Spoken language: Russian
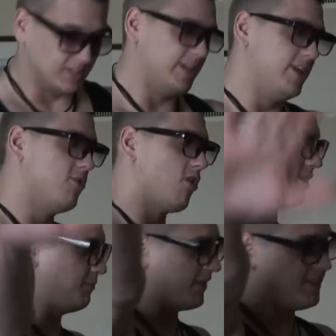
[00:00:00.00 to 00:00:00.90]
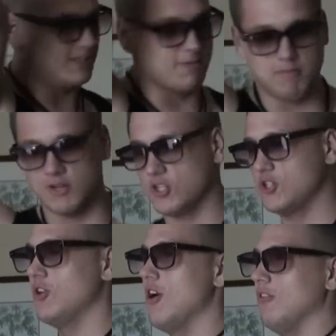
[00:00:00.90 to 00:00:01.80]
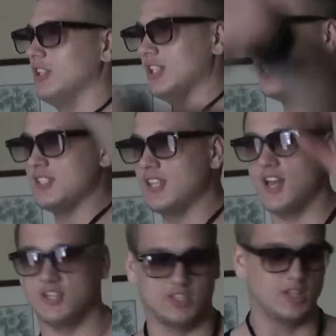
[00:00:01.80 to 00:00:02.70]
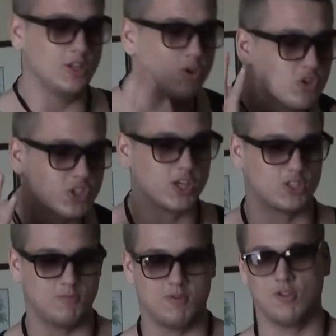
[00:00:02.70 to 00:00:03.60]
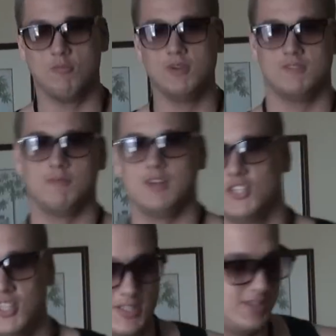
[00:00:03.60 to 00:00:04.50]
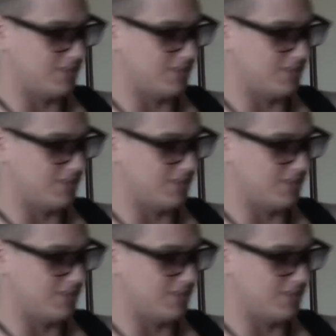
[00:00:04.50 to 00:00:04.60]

Илюха, спасибо большое. Вот это настоящее. Это лучшее, что могло быть в моей жизни